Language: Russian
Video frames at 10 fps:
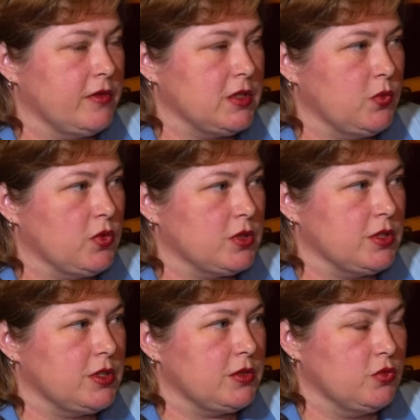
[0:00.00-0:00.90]

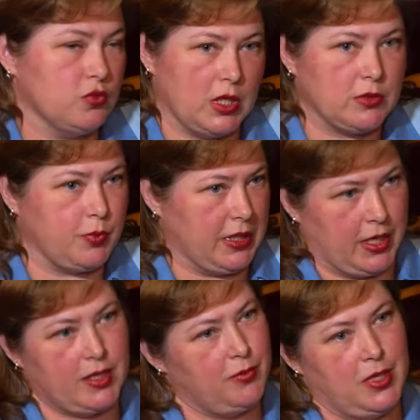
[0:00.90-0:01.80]
возможности. Ну, у нас, по
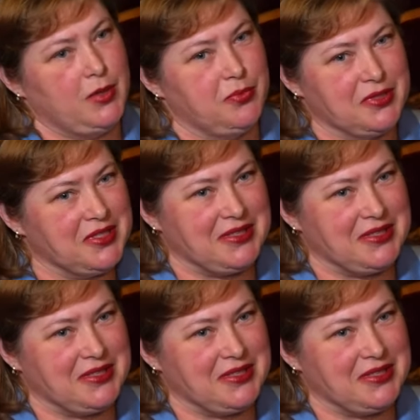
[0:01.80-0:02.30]
крайней мере, было